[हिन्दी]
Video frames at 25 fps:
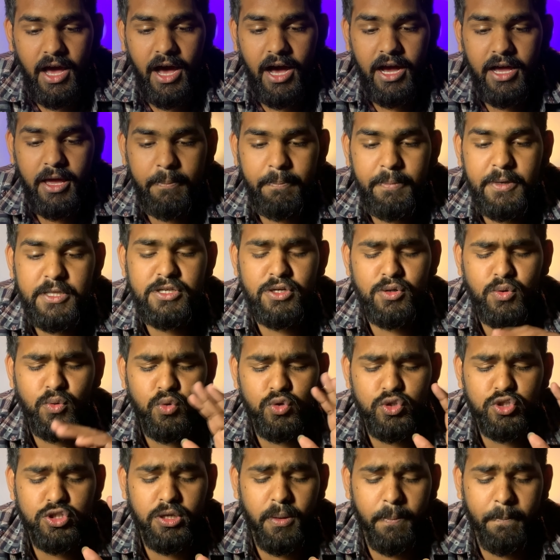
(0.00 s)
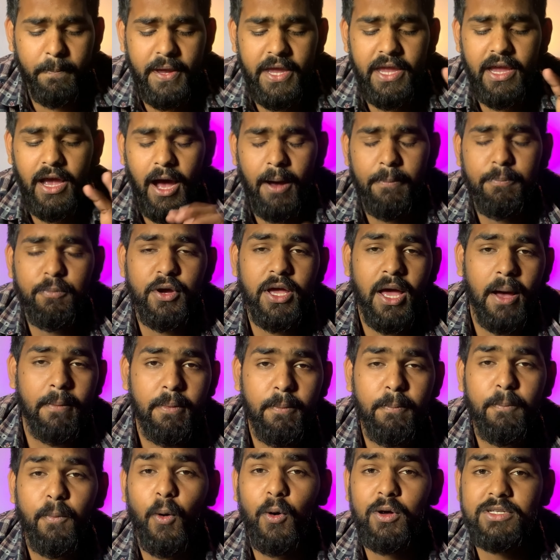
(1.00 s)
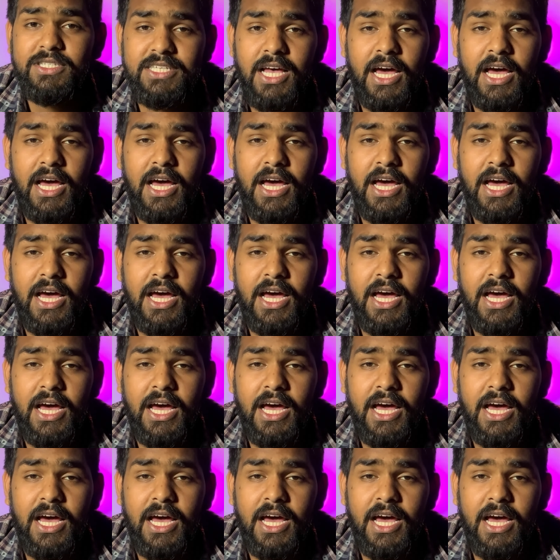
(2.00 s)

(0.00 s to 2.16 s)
आगे पीछे कुछ भी आपको यहाँ पे बहुत